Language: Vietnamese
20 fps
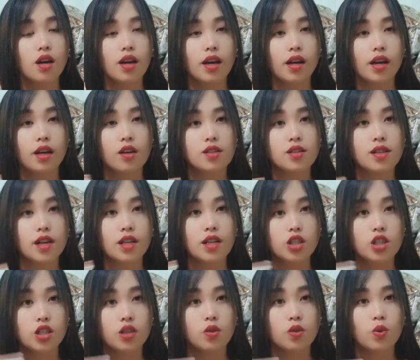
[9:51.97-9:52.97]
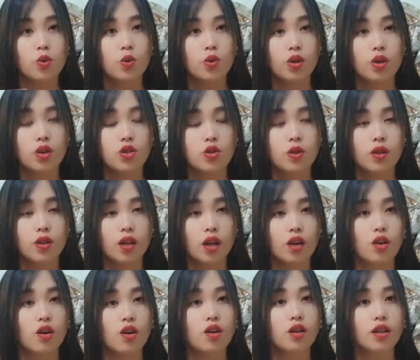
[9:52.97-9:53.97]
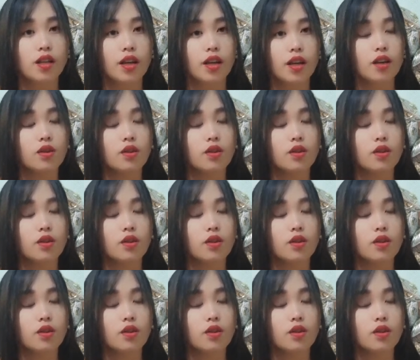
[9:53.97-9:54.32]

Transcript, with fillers: để có xã sĩ cũ cho chuyên là nó này chỉ